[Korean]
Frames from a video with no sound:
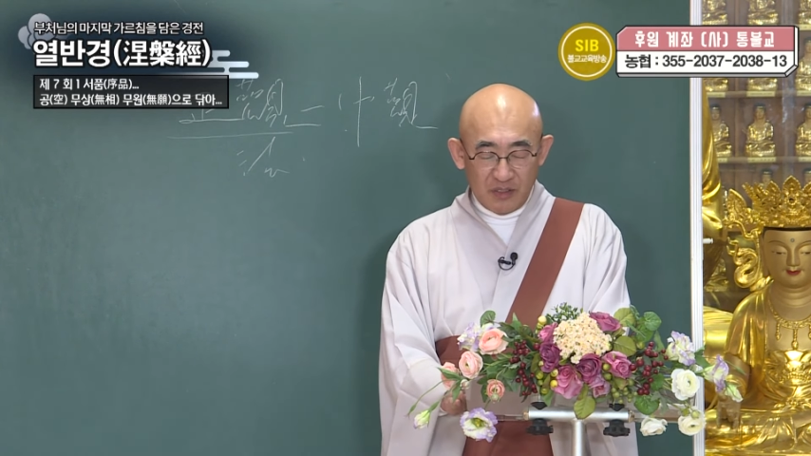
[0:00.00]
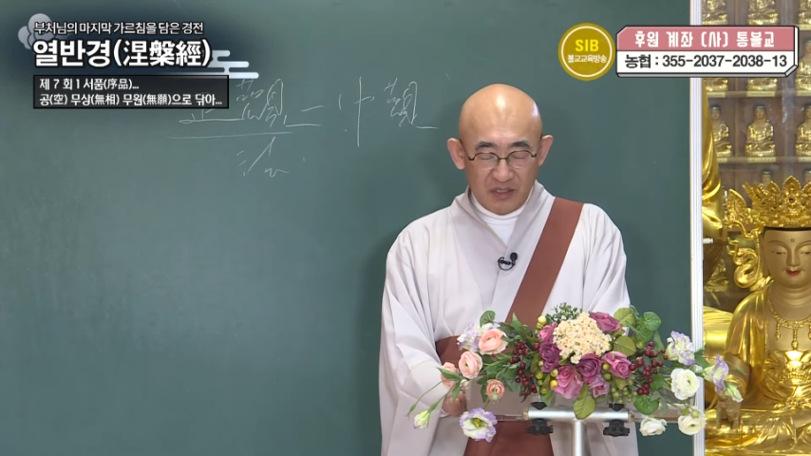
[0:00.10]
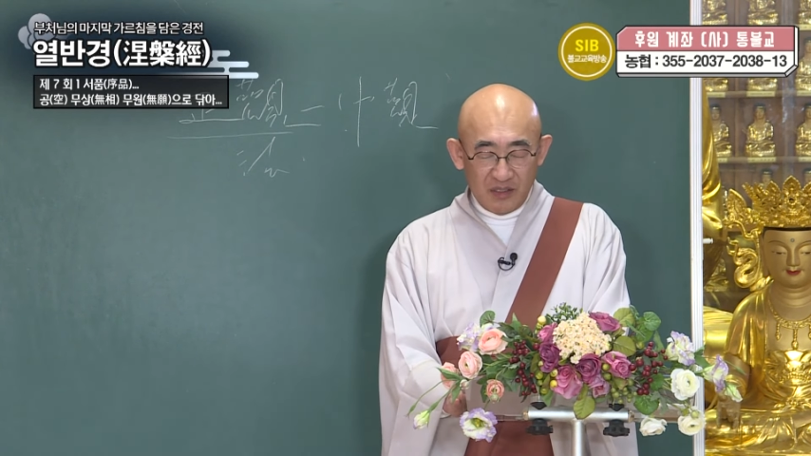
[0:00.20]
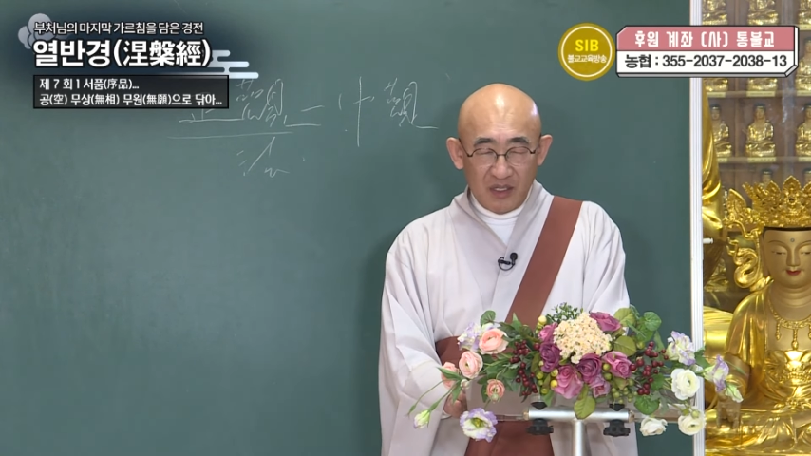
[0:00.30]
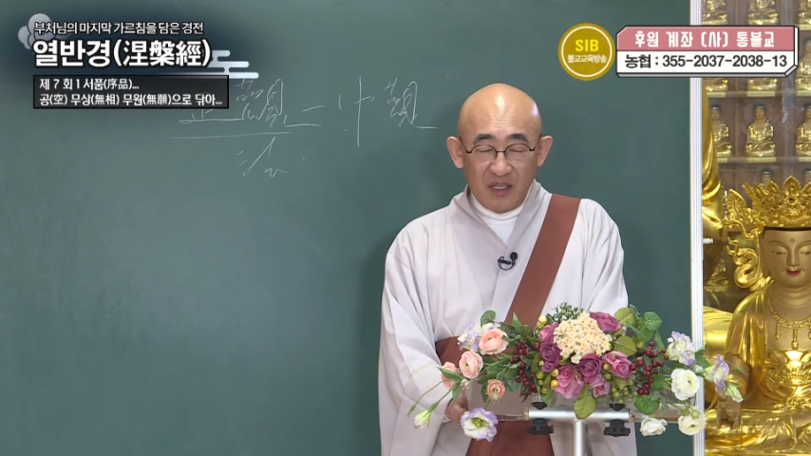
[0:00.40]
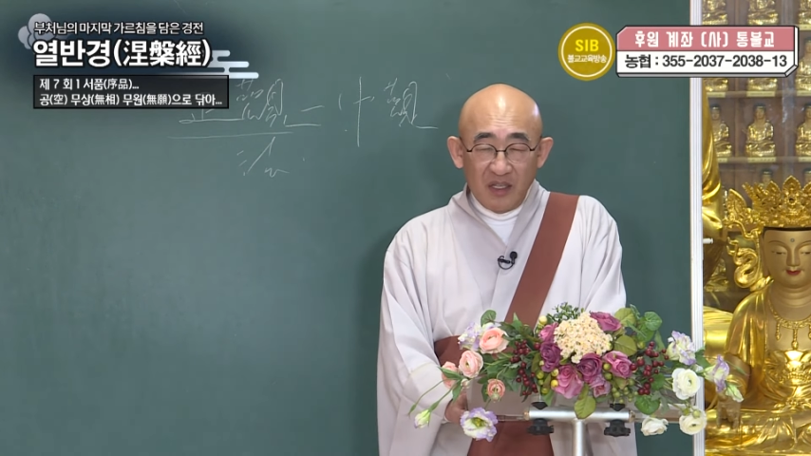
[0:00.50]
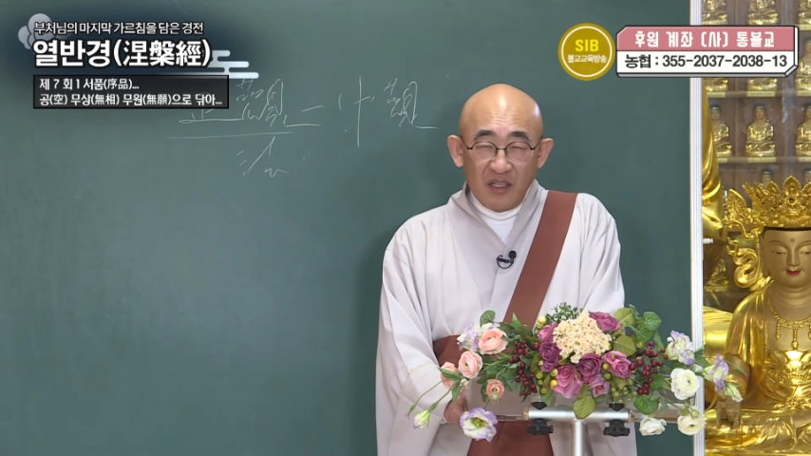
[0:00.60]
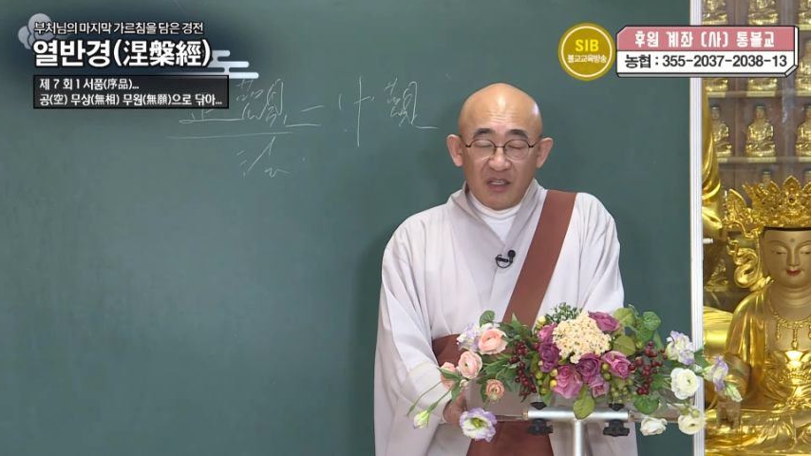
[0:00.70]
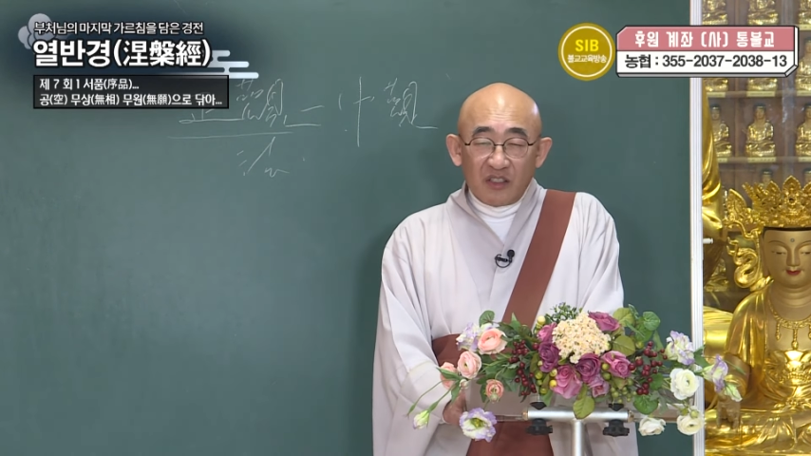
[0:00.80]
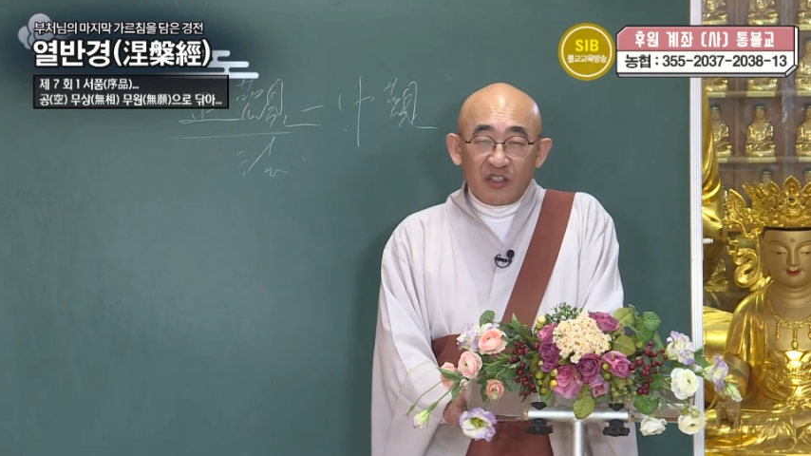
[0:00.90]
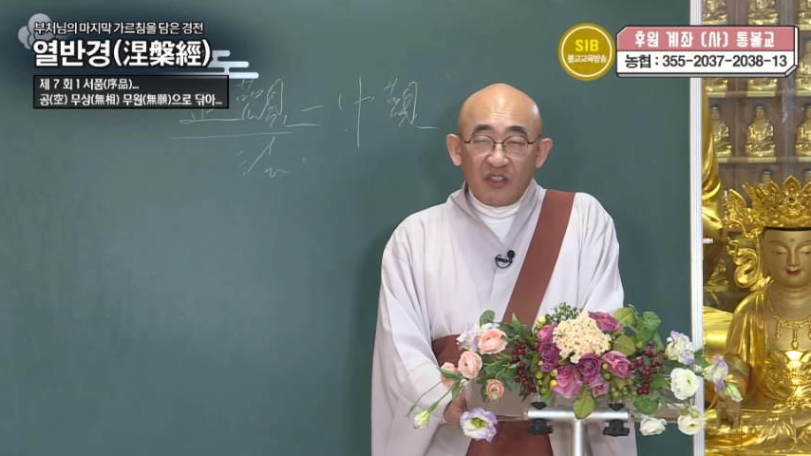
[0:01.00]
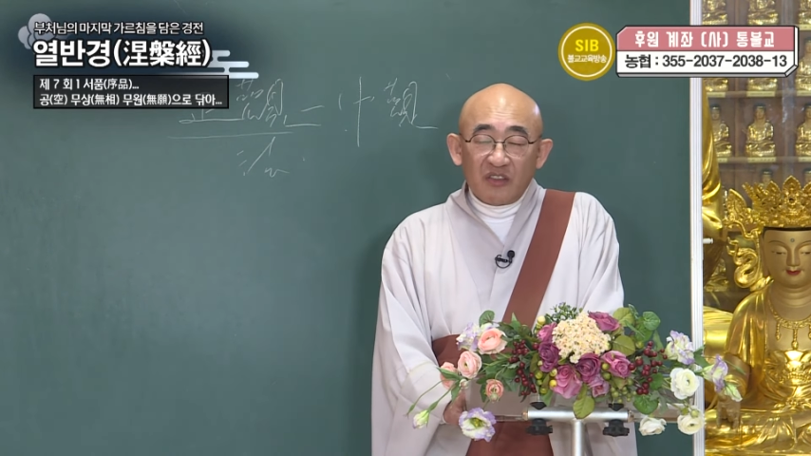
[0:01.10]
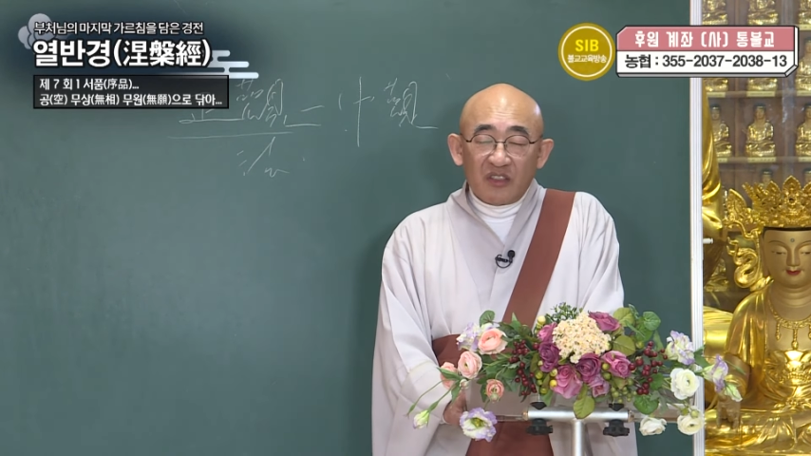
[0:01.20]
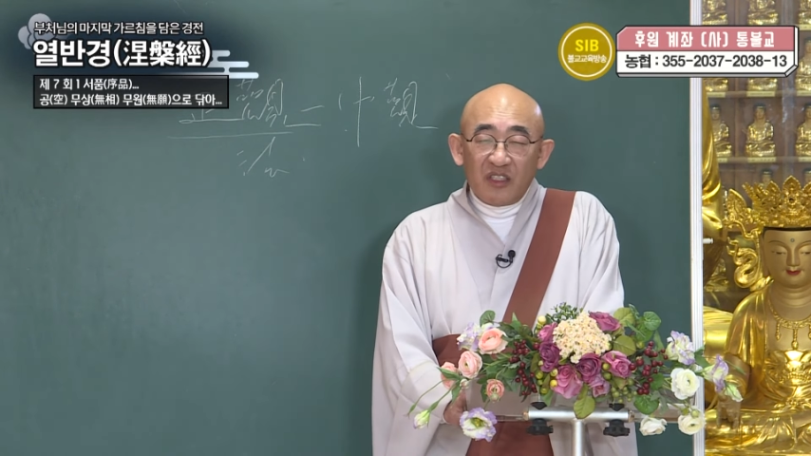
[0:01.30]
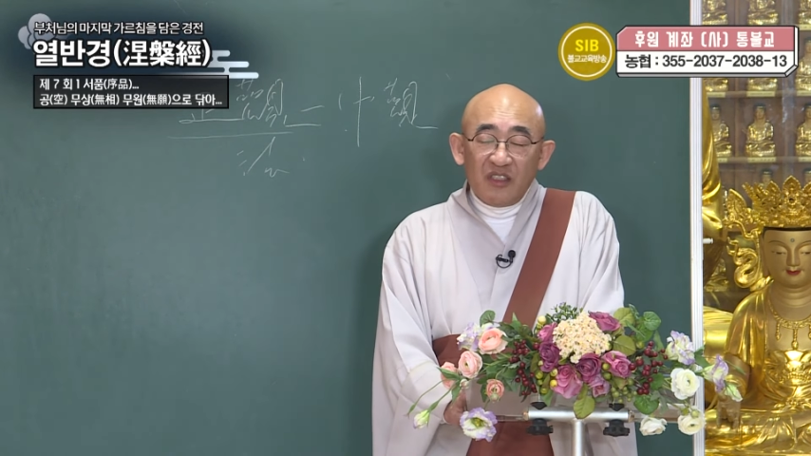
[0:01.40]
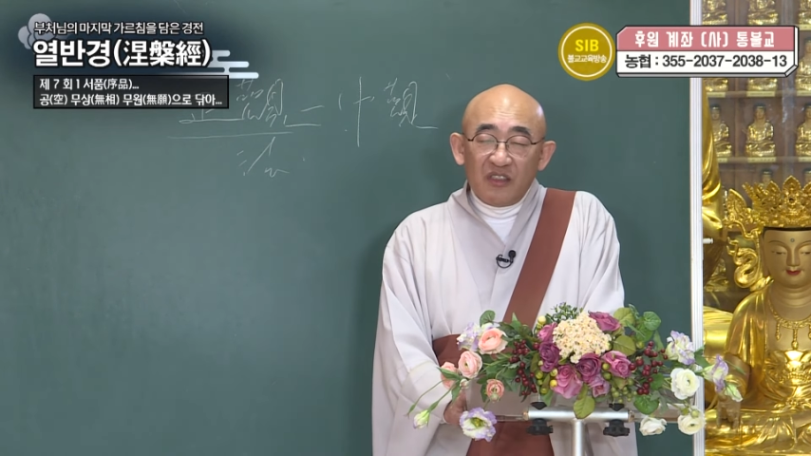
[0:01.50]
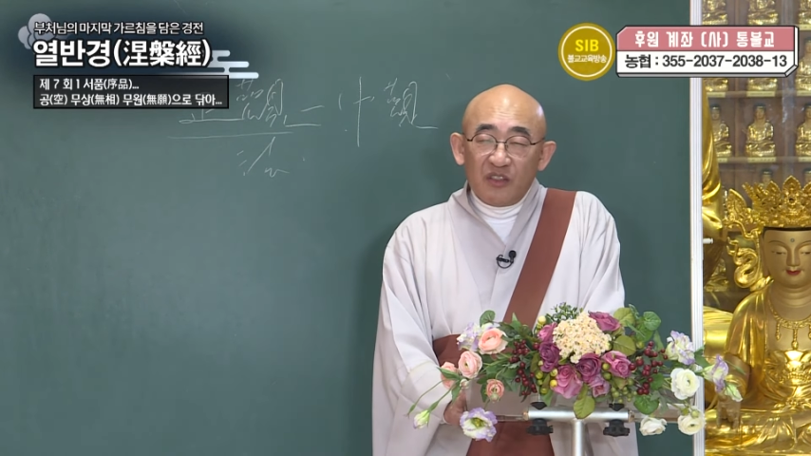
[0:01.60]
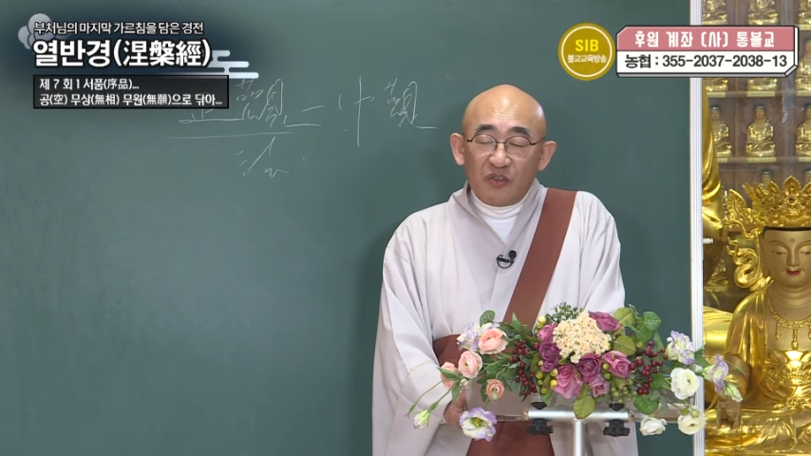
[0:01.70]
아는데 경전에 있는